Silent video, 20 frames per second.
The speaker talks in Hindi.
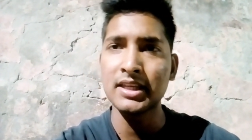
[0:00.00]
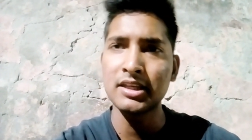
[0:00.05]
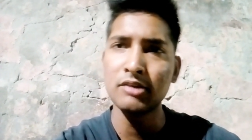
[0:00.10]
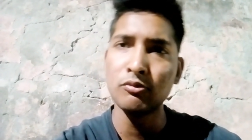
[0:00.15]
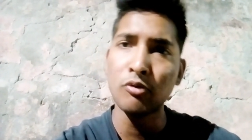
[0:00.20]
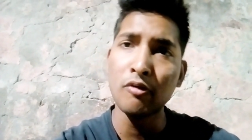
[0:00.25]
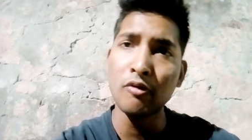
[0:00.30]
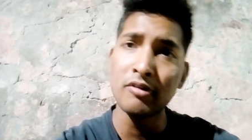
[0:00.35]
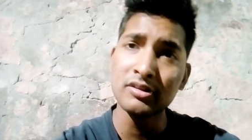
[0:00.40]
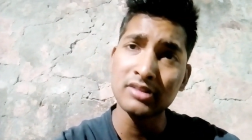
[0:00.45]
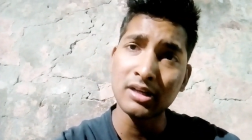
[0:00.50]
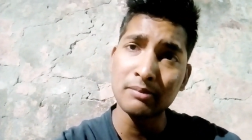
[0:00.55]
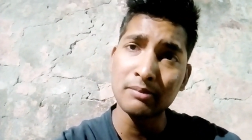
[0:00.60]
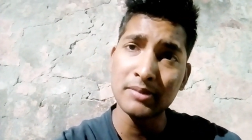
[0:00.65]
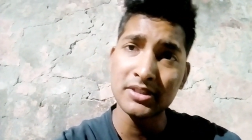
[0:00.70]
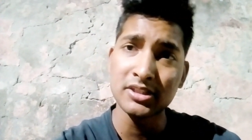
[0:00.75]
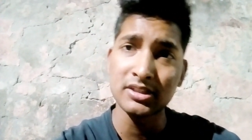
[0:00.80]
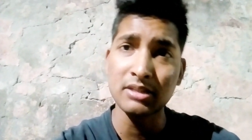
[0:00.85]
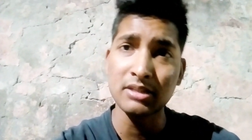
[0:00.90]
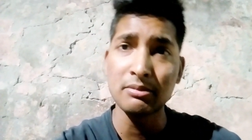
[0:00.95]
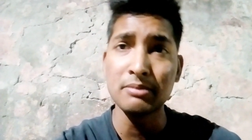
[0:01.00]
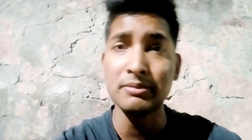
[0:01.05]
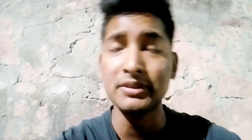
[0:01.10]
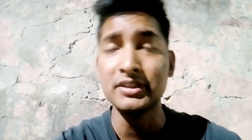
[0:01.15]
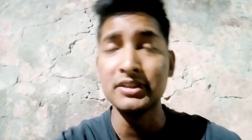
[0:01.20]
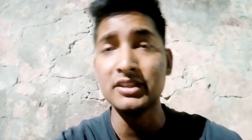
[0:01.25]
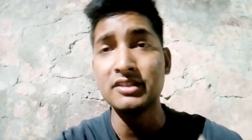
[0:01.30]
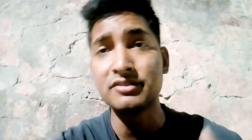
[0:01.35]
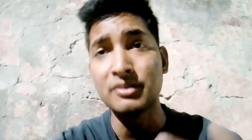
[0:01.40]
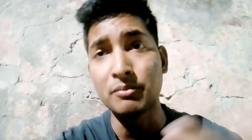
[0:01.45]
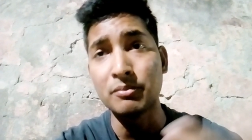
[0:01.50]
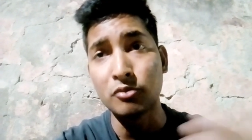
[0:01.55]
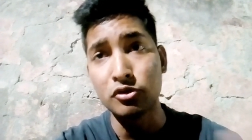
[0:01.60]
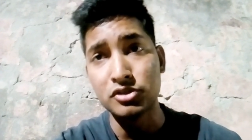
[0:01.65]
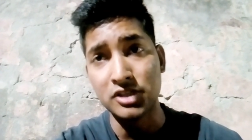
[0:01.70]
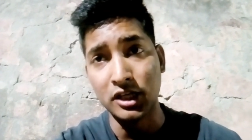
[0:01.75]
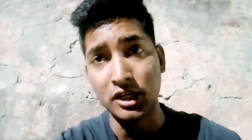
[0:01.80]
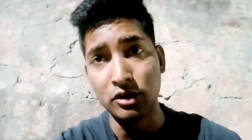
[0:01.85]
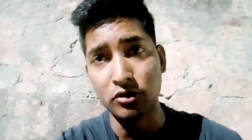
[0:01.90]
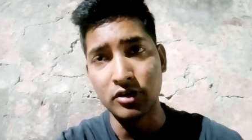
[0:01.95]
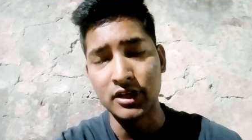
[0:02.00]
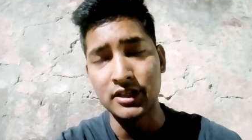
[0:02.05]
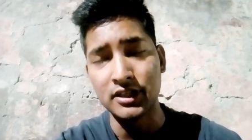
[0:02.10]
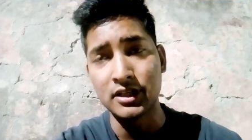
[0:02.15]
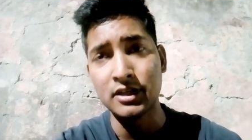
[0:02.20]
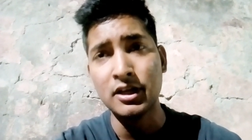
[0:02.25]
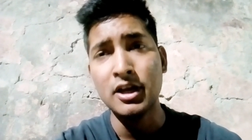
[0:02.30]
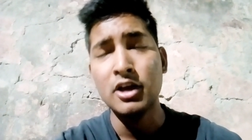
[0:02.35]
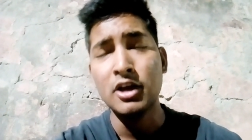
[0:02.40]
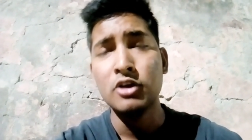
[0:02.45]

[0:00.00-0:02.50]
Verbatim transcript: कि वो वेसल पे जितने भी बंदे थे सबको जेल हो गई है